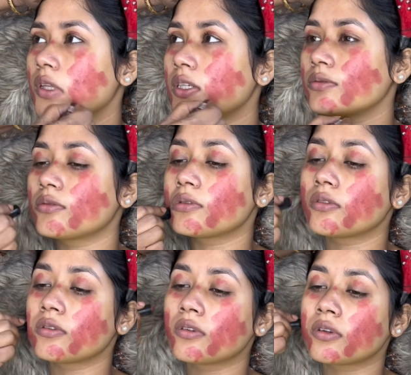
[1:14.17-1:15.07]
এছাড়া
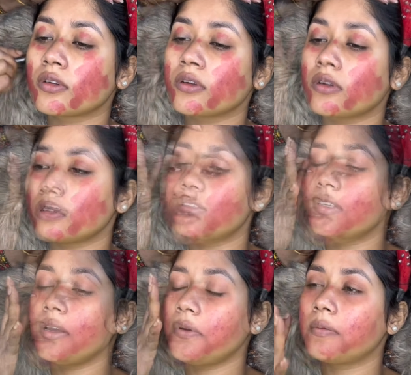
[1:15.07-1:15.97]
একটু অনেকজন
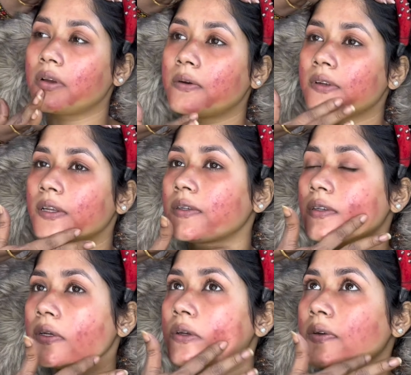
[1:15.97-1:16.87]
টোন রয়েছে
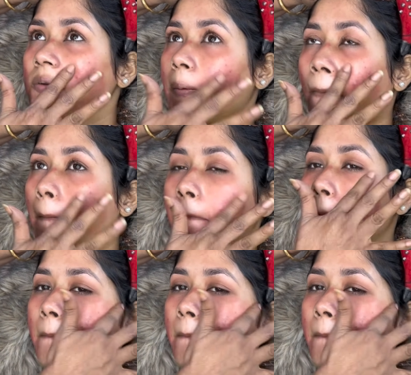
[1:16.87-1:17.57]
সেগুলোকে আমরা